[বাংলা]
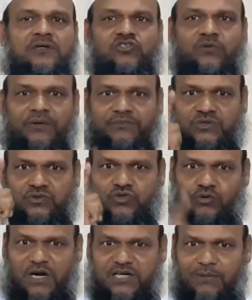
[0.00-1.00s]
তবে আমি
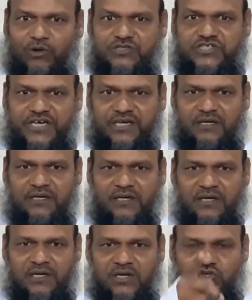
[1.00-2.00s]
তোমাকে বলছি
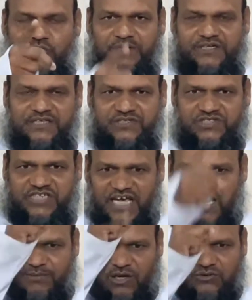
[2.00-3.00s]
তুমি একটা
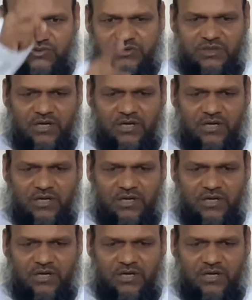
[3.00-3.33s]
ছেলে মানুষ